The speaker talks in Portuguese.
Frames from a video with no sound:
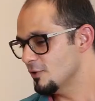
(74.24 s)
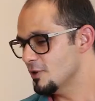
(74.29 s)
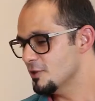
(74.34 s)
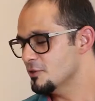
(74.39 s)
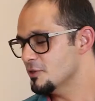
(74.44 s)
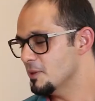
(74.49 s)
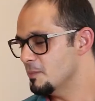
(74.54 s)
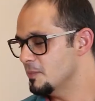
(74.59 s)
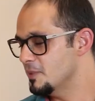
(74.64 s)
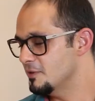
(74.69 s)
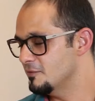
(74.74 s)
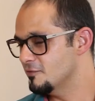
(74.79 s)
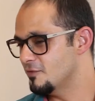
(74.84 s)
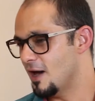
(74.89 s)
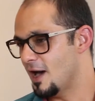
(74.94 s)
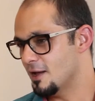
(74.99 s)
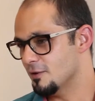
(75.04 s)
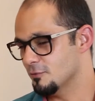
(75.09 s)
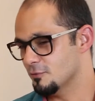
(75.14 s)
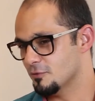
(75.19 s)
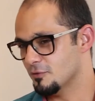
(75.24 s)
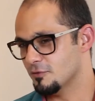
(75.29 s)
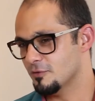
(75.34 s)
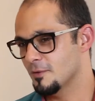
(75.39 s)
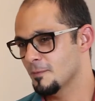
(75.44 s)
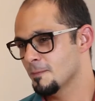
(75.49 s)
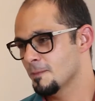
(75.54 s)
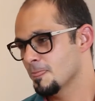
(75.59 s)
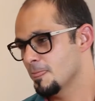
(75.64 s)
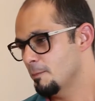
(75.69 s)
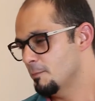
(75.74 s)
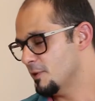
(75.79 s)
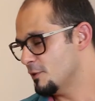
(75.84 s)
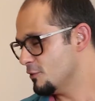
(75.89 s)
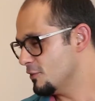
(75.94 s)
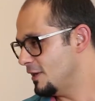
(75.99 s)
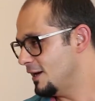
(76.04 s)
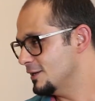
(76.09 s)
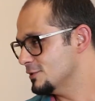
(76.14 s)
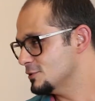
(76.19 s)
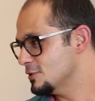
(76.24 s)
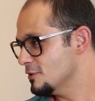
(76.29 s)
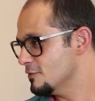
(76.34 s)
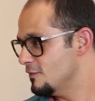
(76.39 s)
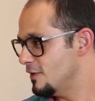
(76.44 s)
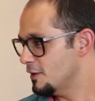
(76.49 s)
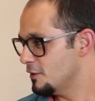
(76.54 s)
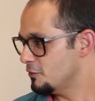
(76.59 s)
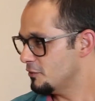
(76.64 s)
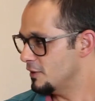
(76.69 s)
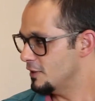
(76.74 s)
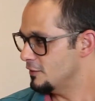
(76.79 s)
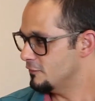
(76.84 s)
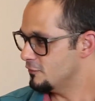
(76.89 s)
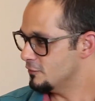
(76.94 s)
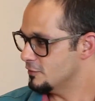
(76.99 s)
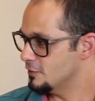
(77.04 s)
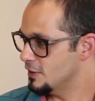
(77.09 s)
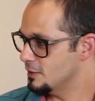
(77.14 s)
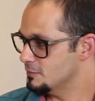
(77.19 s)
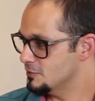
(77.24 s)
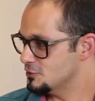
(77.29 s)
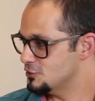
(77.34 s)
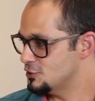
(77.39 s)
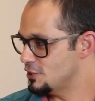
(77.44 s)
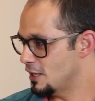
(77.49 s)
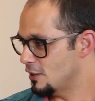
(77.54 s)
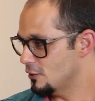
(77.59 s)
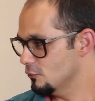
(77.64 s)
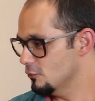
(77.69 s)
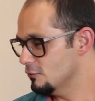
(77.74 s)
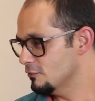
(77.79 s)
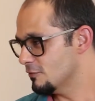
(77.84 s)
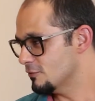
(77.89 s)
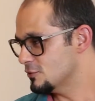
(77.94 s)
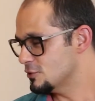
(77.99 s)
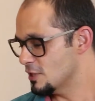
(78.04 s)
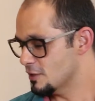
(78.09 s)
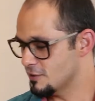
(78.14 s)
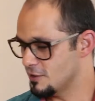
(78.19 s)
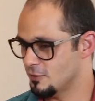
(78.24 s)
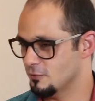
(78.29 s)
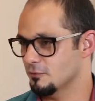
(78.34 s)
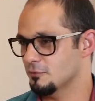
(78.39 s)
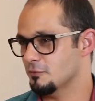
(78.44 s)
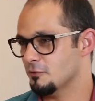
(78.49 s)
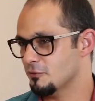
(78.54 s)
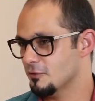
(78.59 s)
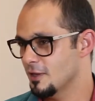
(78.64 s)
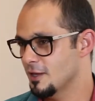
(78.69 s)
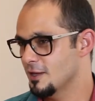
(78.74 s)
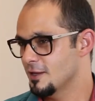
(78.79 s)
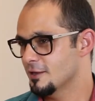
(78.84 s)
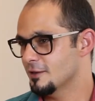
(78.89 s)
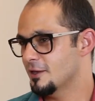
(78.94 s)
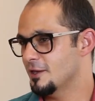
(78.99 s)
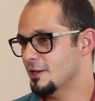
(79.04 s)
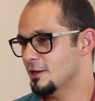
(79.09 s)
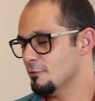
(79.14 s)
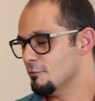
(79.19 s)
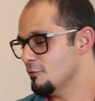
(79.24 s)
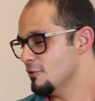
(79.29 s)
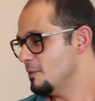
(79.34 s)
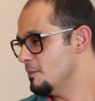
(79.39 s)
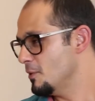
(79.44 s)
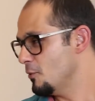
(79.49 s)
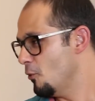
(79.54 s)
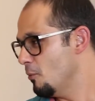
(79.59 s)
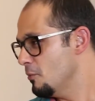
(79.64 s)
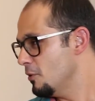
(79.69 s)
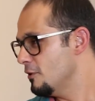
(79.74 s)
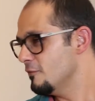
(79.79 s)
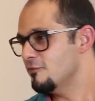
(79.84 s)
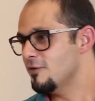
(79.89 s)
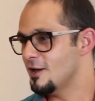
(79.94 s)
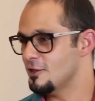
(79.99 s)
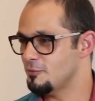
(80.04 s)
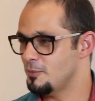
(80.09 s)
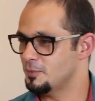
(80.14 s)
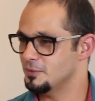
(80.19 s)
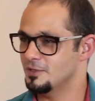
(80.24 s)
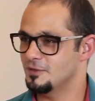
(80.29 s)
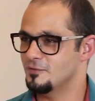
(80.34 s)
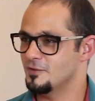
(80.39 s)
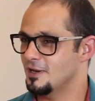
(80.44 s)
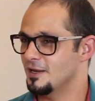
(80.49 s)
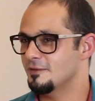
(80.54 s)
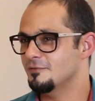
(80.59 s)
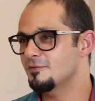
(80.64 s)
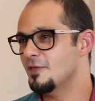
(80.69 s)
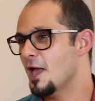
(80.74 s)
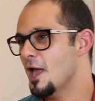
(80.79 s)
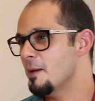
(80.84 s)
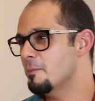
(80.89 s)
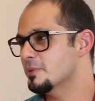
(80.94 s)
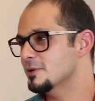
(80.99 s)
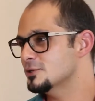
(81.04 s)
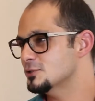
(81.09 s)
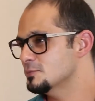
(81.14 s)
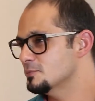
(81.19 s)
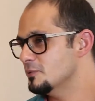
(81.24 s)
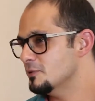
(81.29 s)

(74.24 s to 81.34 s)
eu recebi várias mensagens, vários telefonemas de alunos, de ex-alunos, querendo saber como que faz para poder virar intérprete,